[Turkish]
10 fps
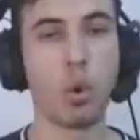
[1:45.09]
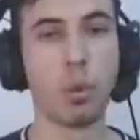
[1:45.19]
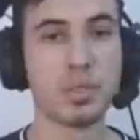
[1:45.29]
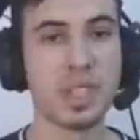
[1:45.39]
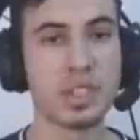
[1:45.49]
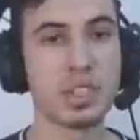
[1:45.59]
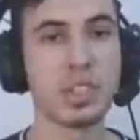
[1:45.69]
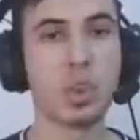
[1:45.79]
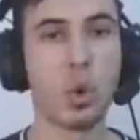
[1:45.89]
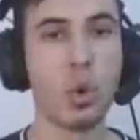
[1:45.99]

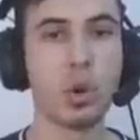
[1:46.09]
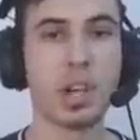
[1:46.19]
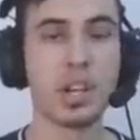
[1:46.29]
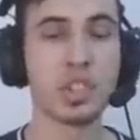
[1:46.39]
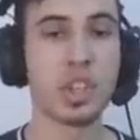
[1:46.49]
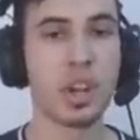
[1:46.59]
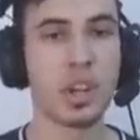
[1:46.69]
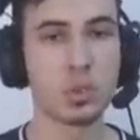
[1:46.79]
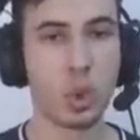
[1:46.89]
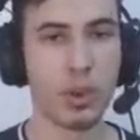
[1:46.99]
Obsession'lık o kancadan
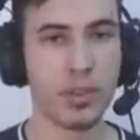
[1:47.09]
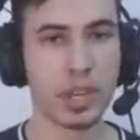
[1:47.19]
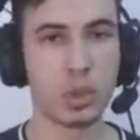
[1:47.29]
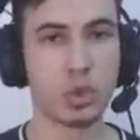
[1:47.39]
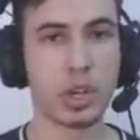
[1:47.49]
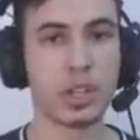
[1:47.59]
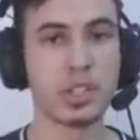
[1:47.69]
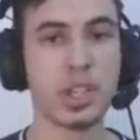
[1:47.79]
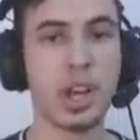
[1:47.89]
alan Survivor'a geçiyor arkadaşlar.